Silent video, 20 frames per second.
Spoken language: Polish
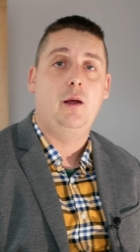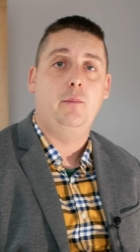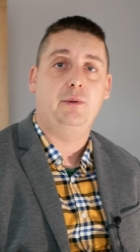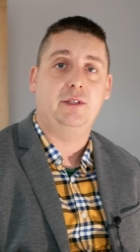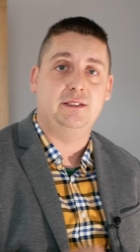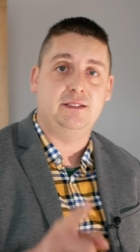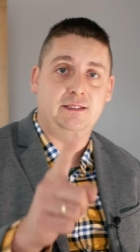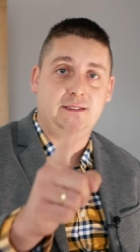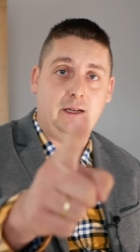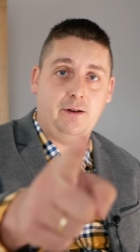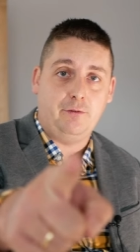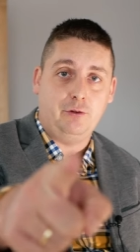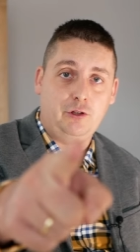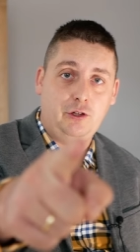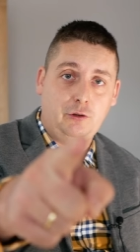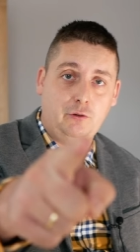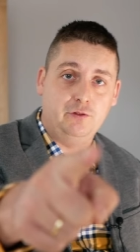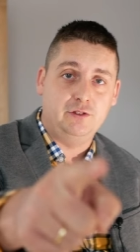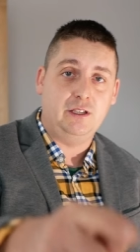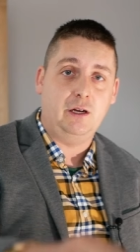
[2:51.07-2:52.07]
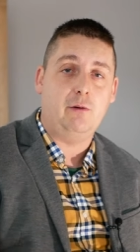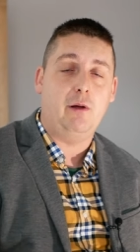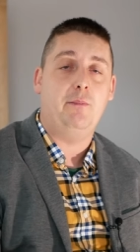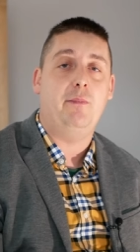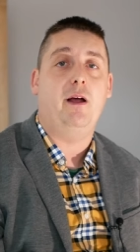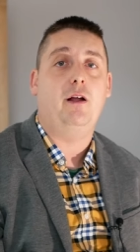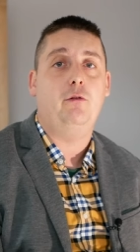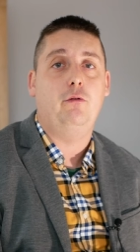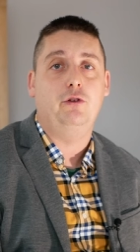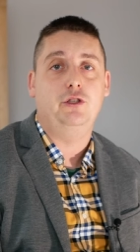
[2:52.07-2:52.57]
przez zawodników
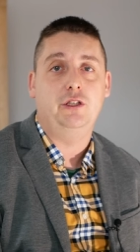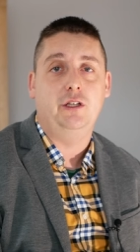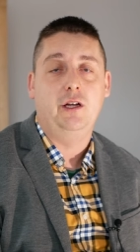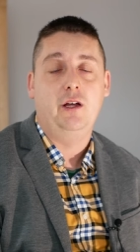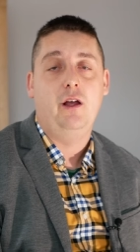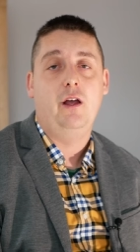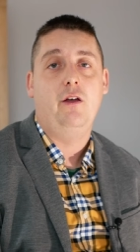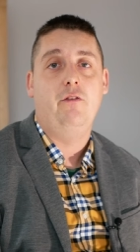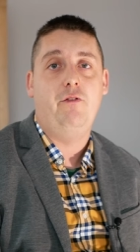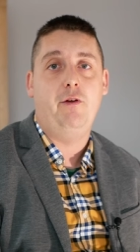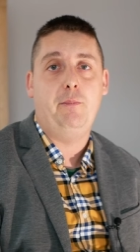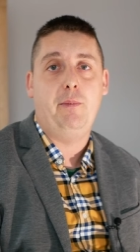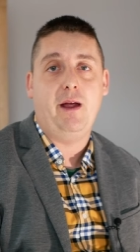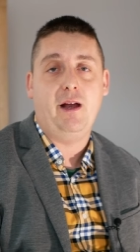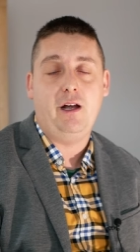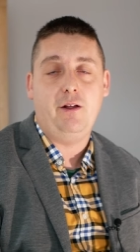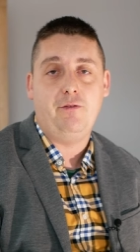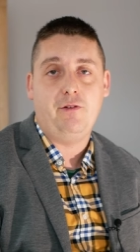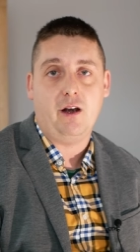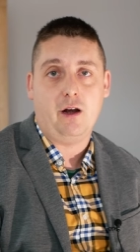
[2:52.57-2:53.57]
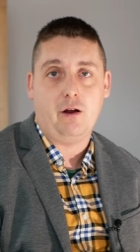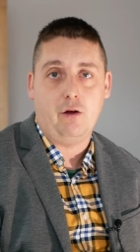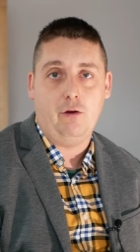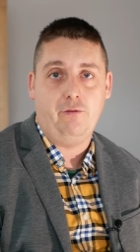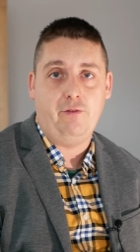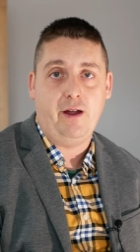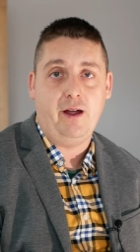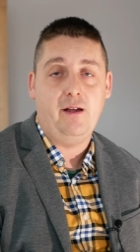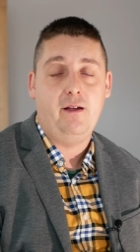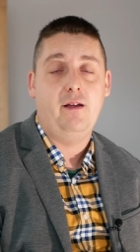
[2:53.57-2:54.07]
Zagłębia, którzy wybiegli w
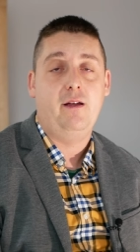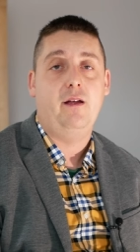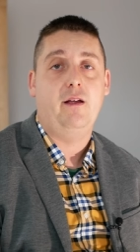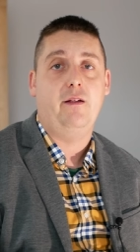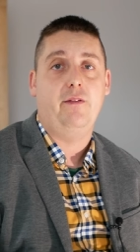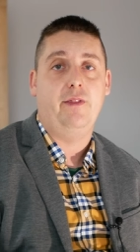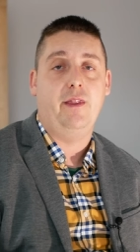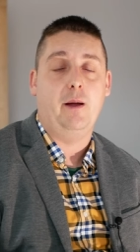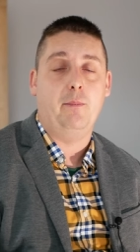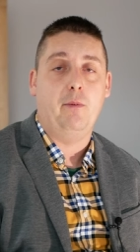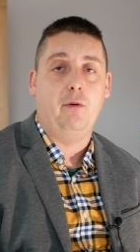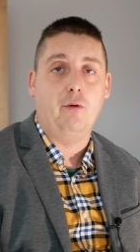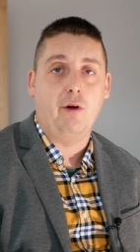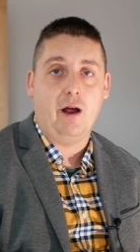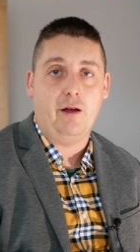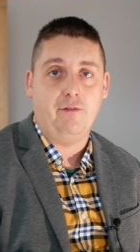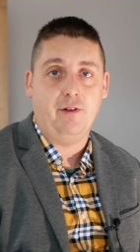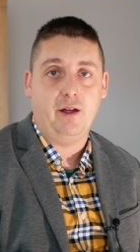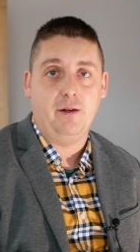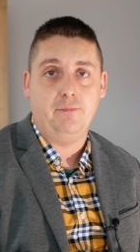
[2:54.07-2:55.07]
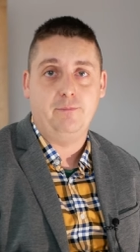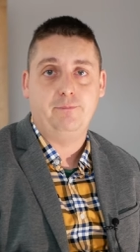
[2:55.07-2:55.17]
Krakowie na Murawie.